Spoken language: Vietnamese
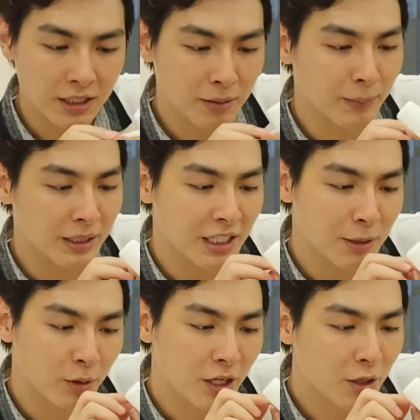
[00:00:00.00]
nhưng mà mình nhìn
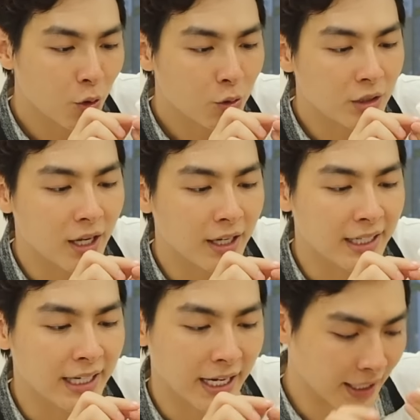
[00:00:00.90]
thấy một cái cốt
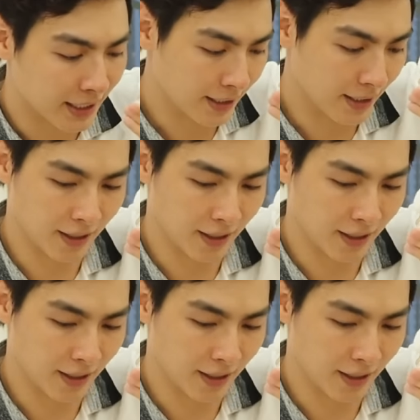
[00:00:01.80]
ngắn ngắn này